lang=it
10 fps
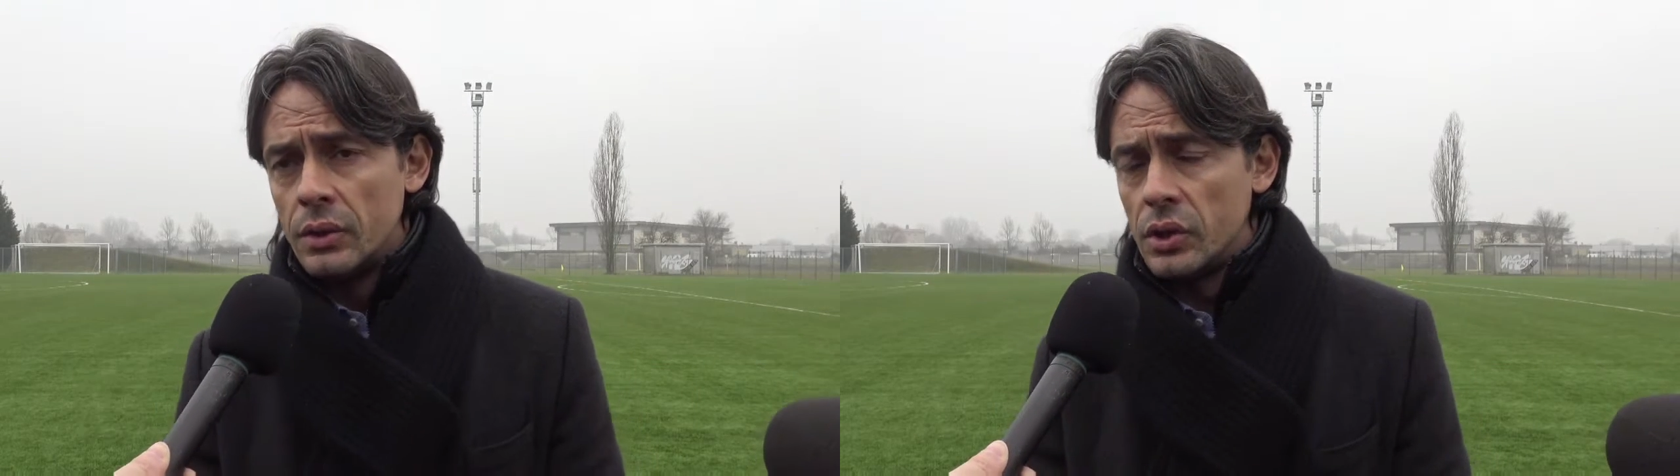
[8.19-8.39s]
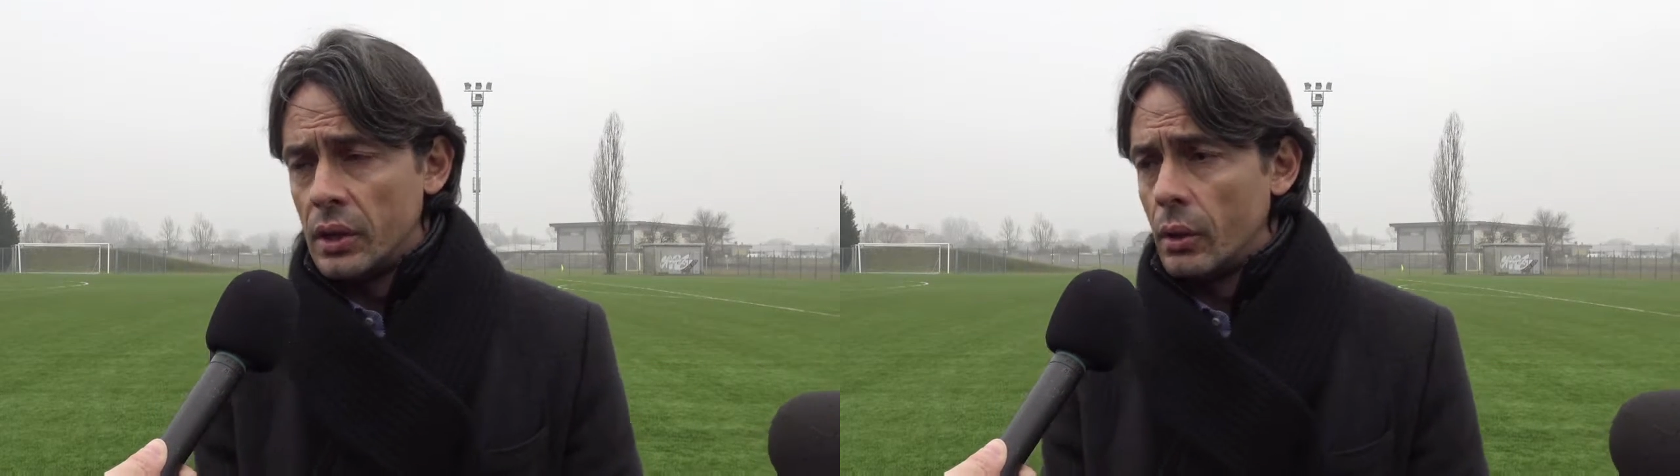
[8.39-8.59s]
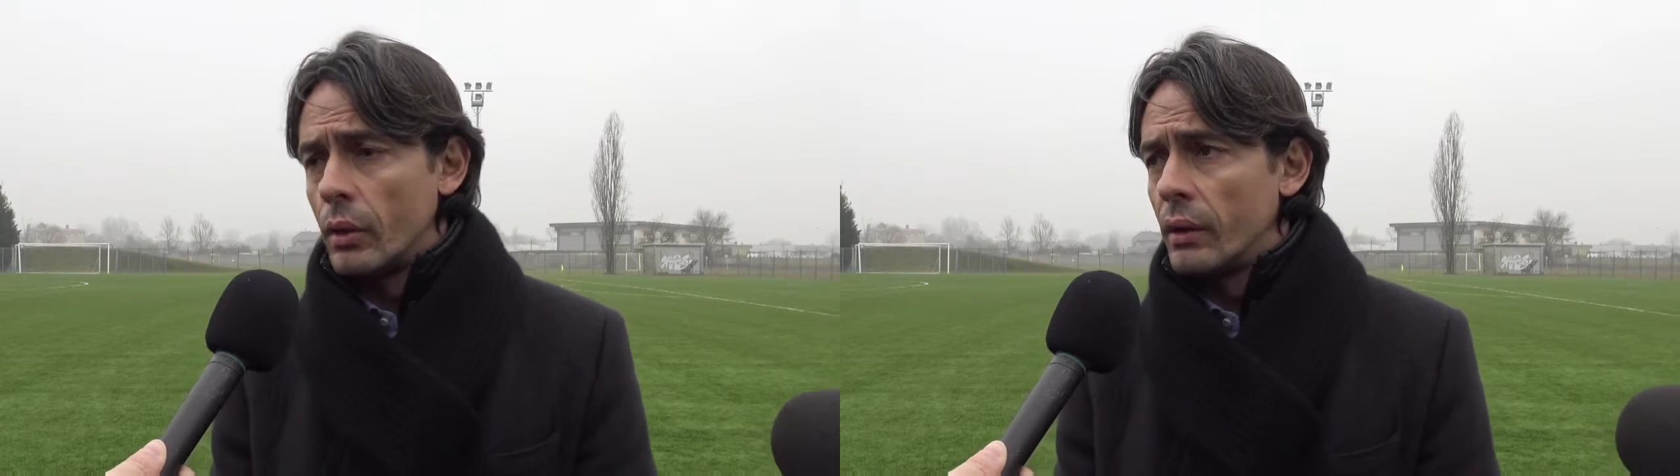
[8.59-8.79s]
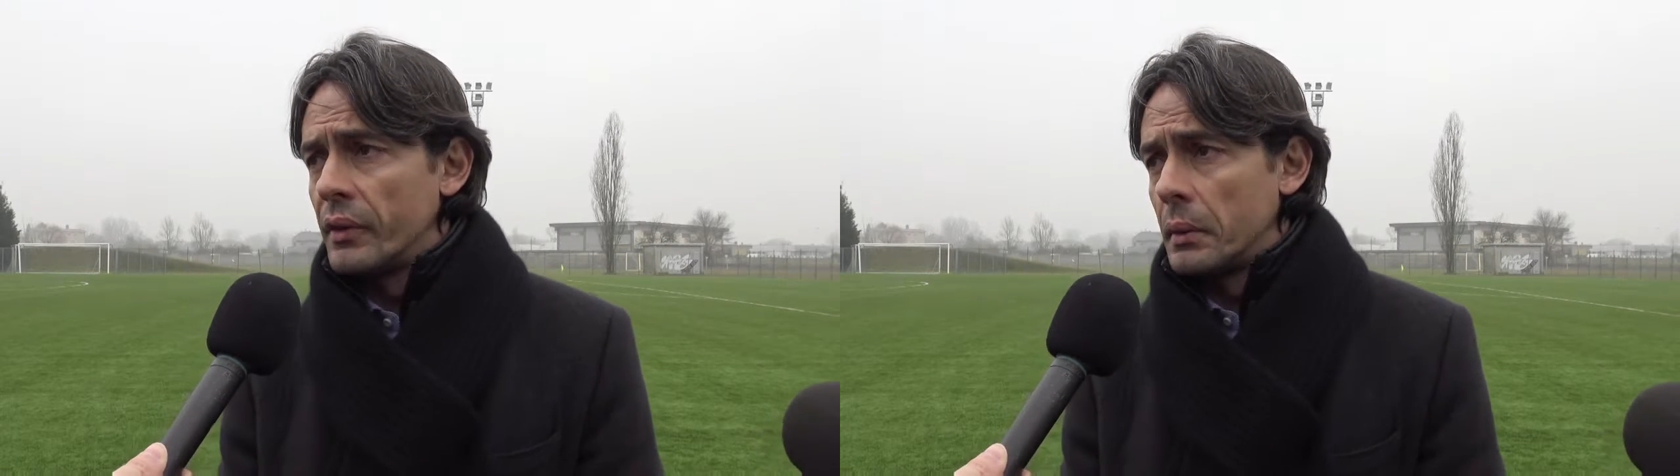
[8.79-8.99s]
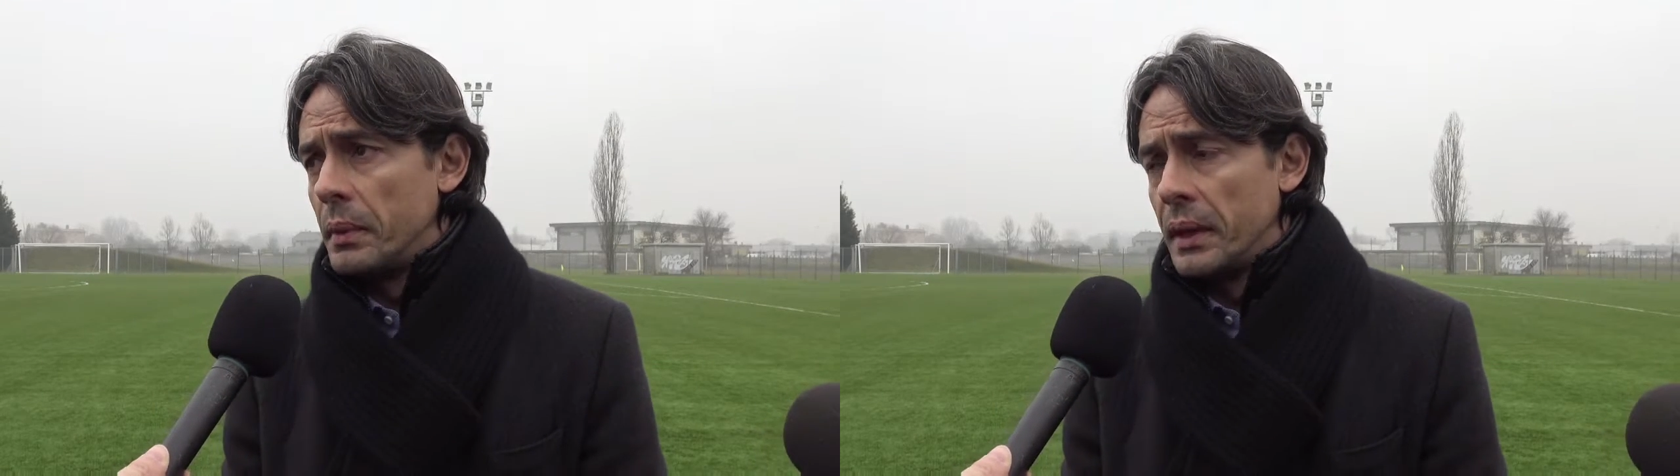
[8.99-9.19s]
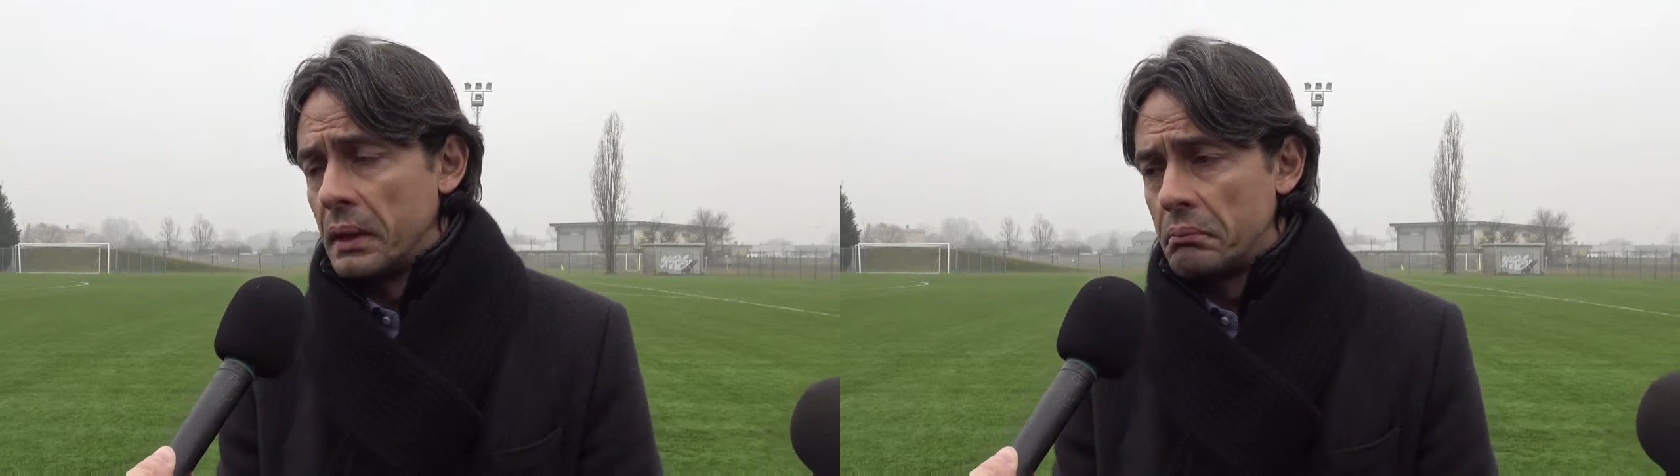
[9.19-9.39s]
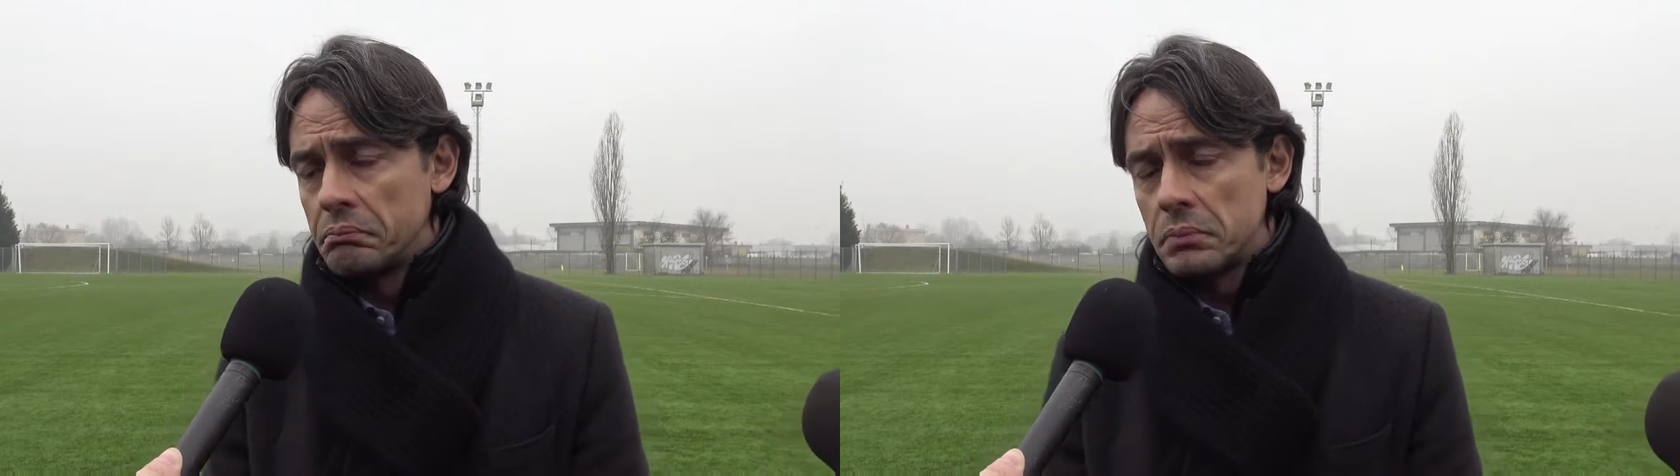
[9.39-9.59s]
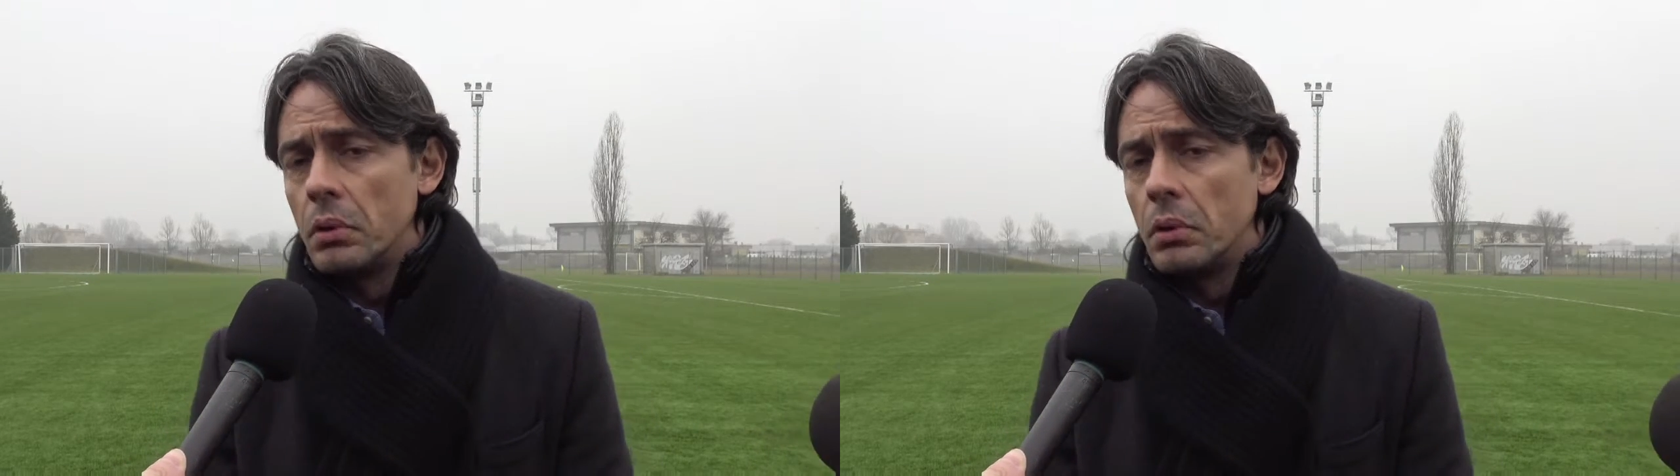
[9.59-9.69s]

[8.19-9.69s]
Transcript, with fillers: ci tengono a far bene.